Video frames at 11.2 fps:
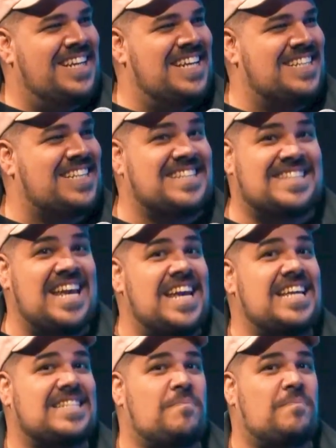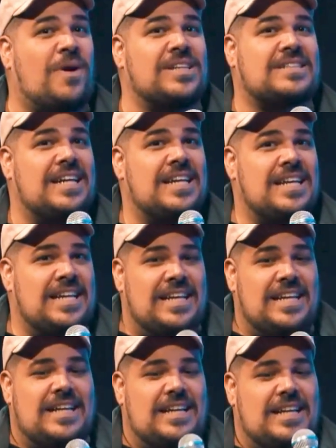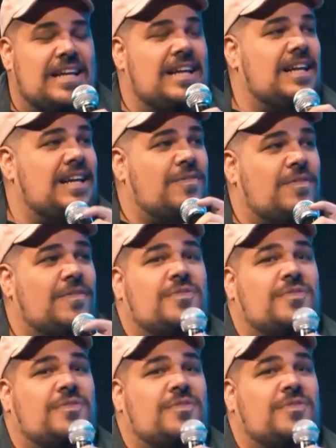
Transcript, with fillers: Essa ceia aí que você posta é,